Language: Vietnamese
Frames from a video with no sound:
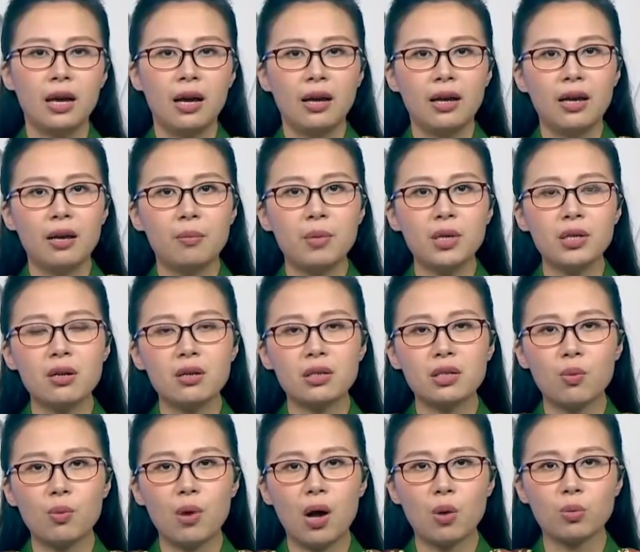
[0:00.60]
Hiện mức nước
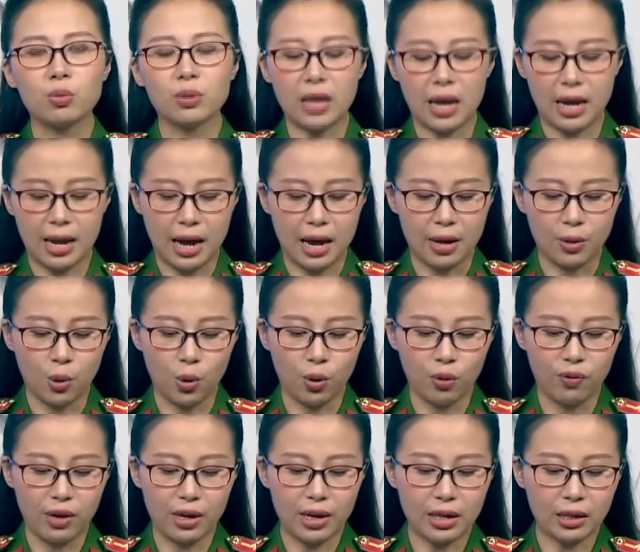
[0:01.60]
sông Hồng tại Hà Nội
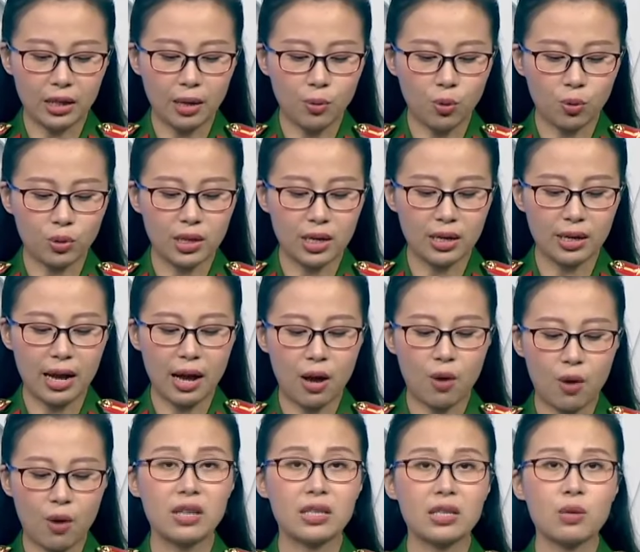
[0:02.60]
vẫn đang tiếp tục dâng cao
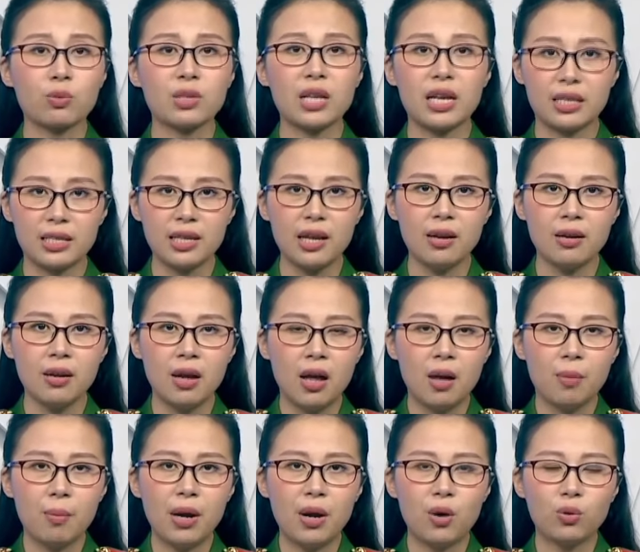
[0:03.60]
và dòng chảy xiết.
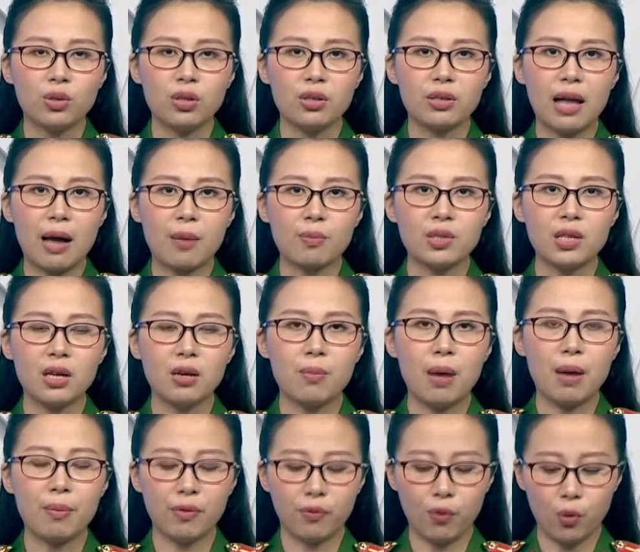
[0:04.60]
Bắt đầu từ 8 giờ
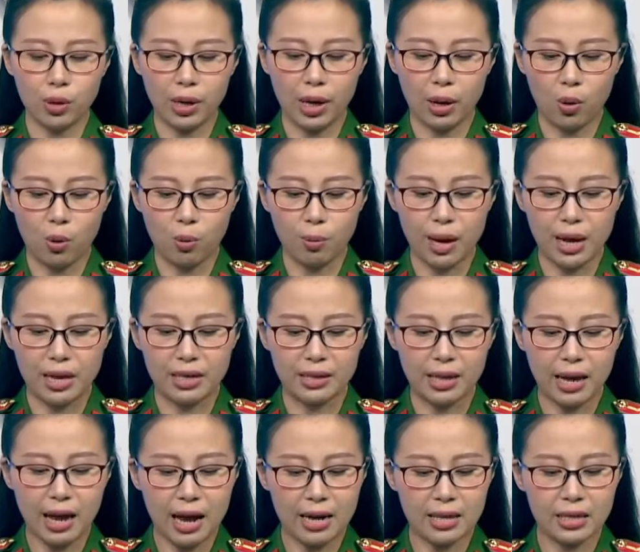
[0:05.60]
30 phút ngày hôm nay sẽ
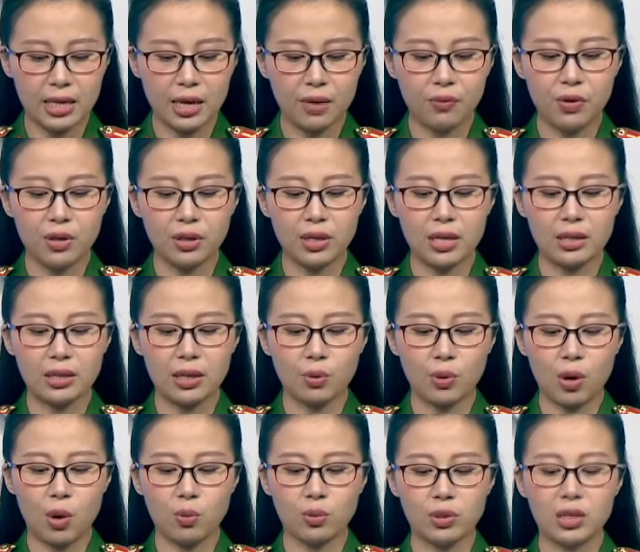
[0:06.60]
hạn chế phương tiện giao
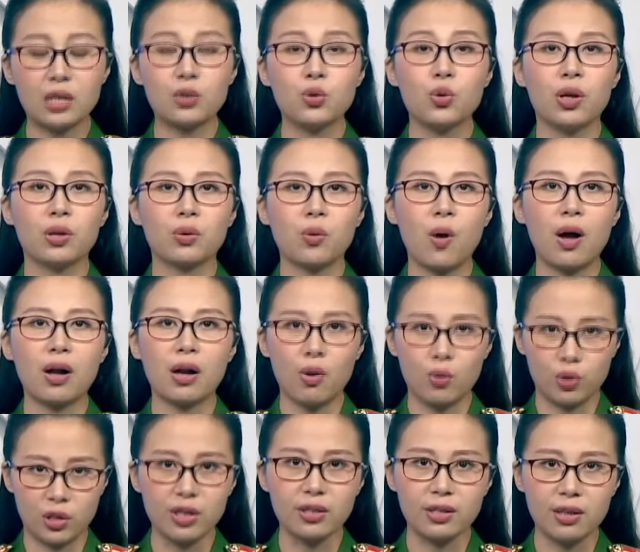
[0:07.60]
thông di chuyển qua cầu
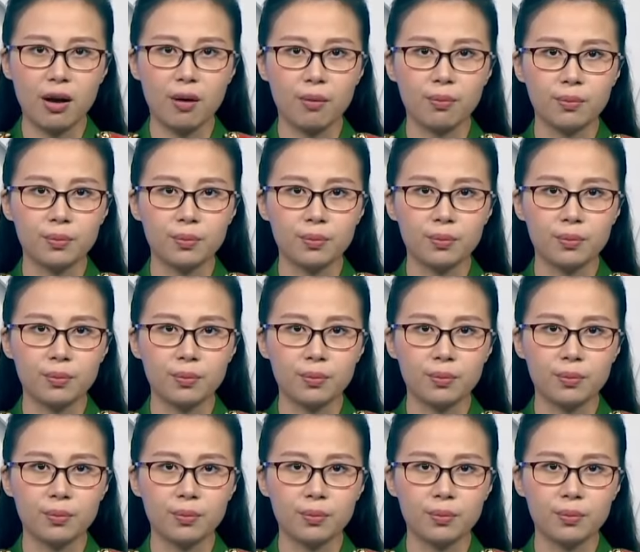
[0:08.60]
Trương Dương.